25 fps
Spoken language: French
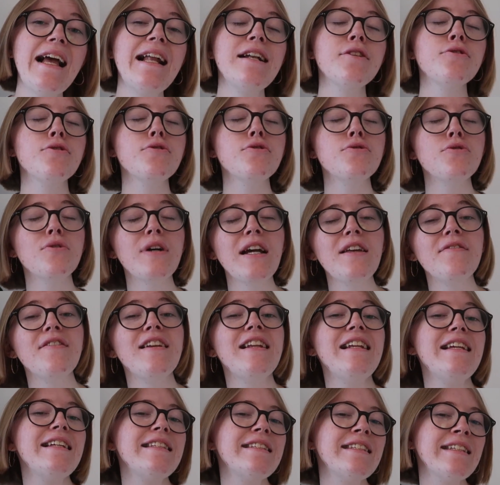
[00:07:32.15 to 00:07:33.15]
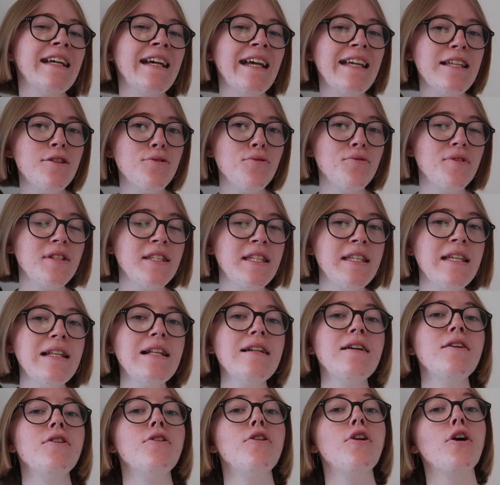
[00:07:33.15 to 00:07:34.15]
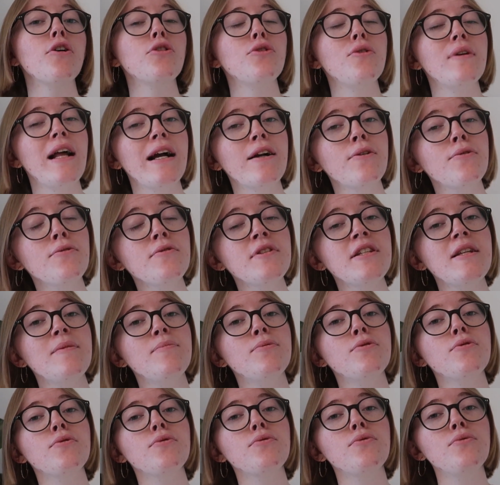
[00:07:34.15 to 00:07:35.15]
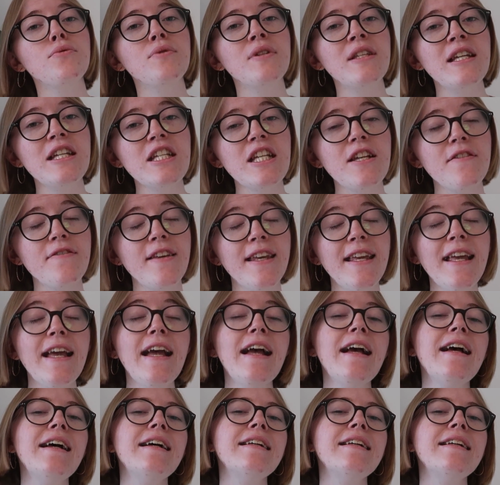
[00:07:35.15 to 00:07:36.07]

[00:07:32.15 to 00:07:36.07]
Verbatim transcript: elles se sont révélées très utiles lors de la conception du TGV